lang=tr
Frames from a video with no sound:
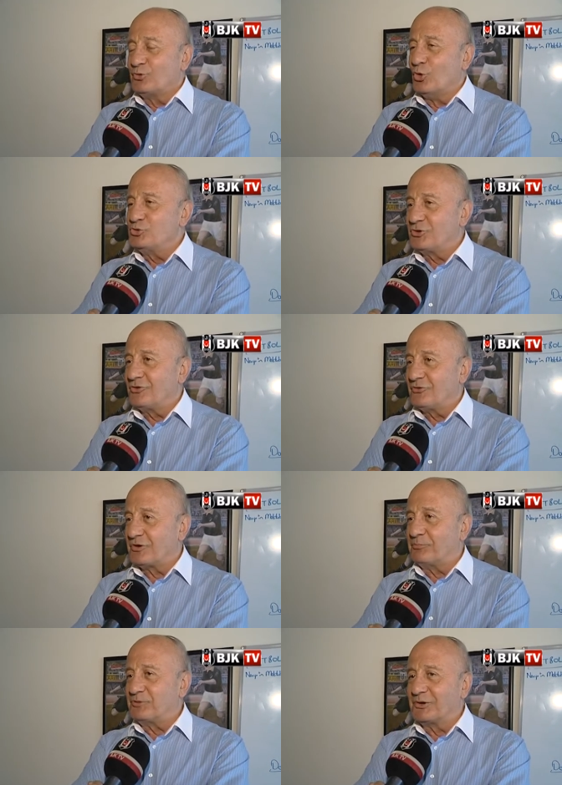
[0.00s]
Köşk,
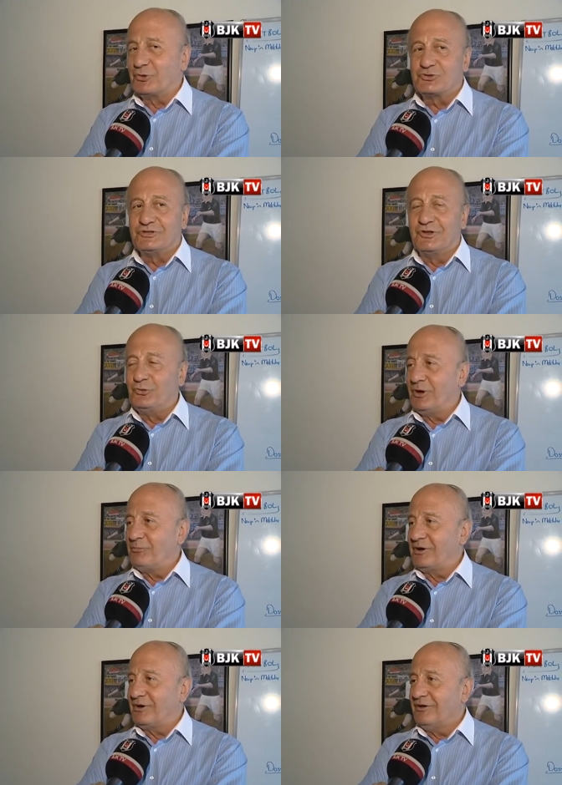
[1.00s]
Kaptan Köşkü deniyor ama